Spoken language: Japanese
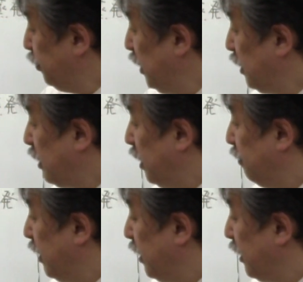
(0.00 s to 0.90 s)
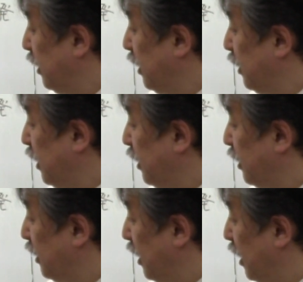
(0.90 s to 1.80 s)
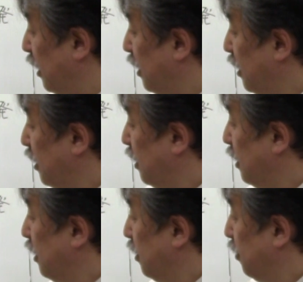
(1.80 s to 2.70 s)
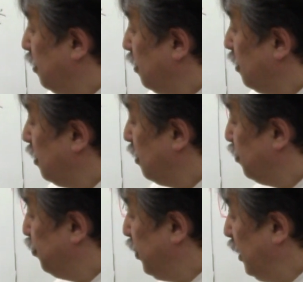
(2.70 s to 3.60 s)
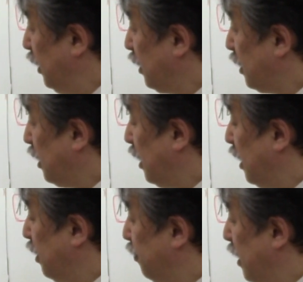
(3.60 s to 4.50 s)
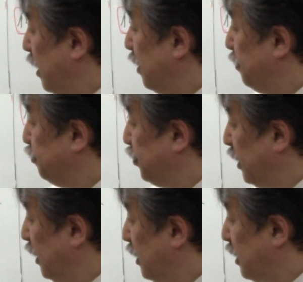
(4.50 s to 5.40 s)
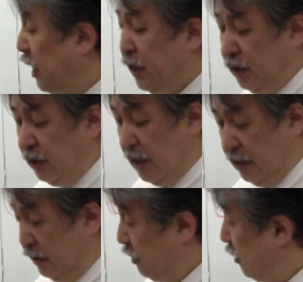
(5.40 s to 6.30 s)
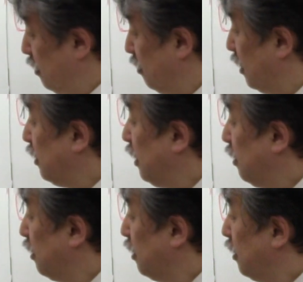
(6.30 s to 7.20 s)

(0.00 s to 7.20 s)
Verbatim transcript: ビーカーはいらないでビーカーはビーカーになるんだよね。